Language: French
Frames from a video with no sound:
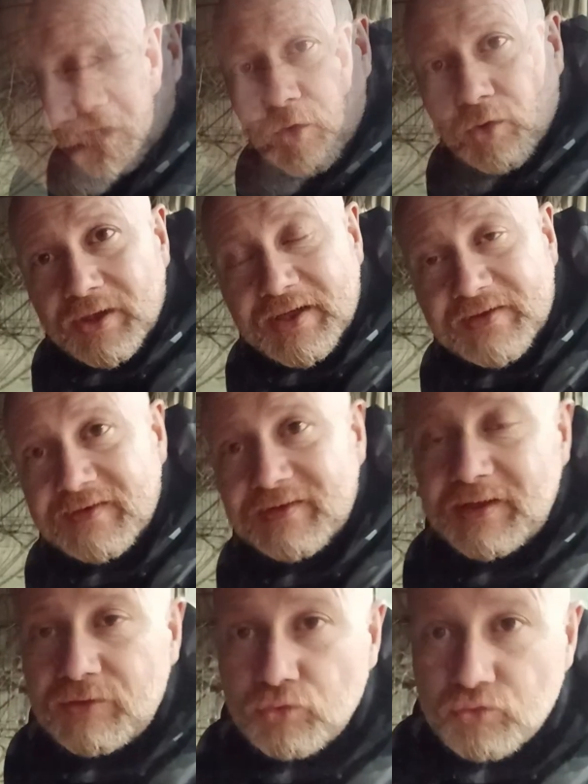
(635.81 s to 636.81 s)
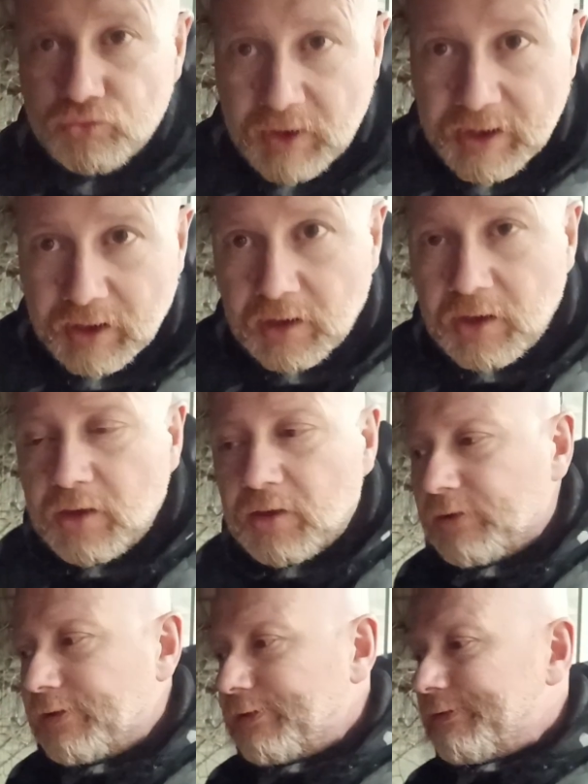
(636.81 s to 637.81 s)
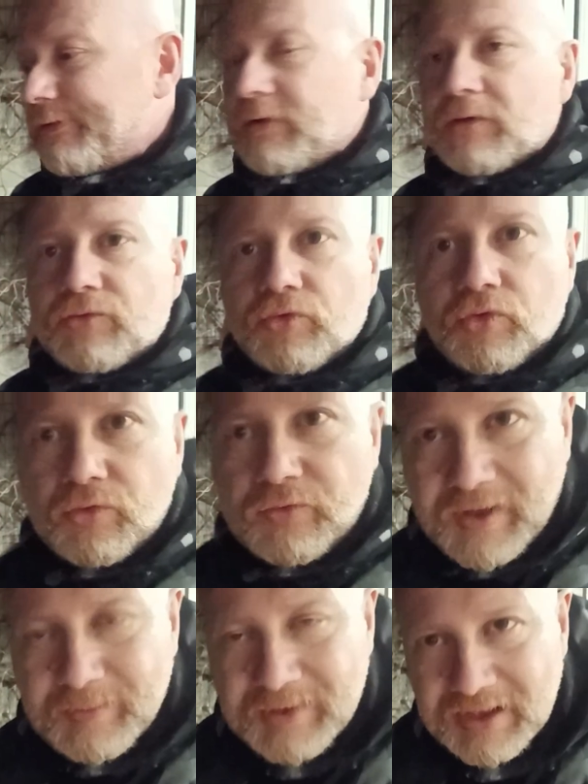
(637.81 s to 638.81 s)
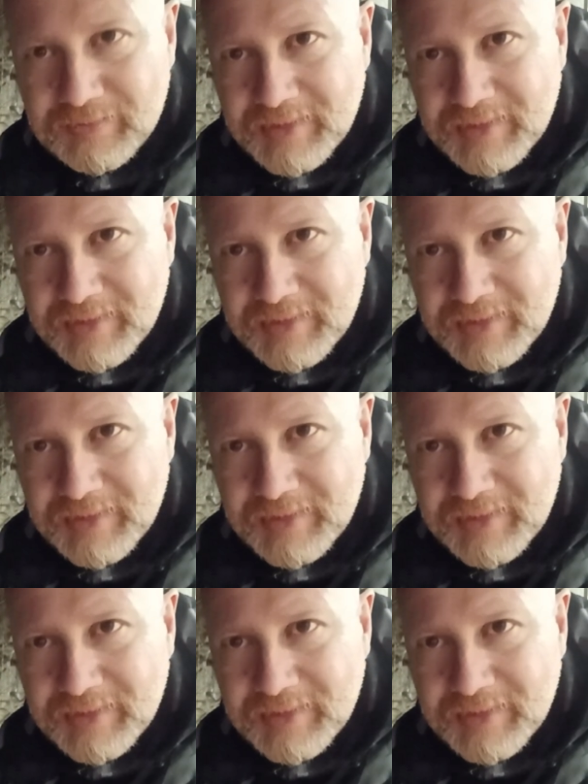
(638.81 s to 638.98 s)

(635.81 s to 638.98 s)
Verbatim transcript: Alors il existe des oculaires euh, de 20 mm,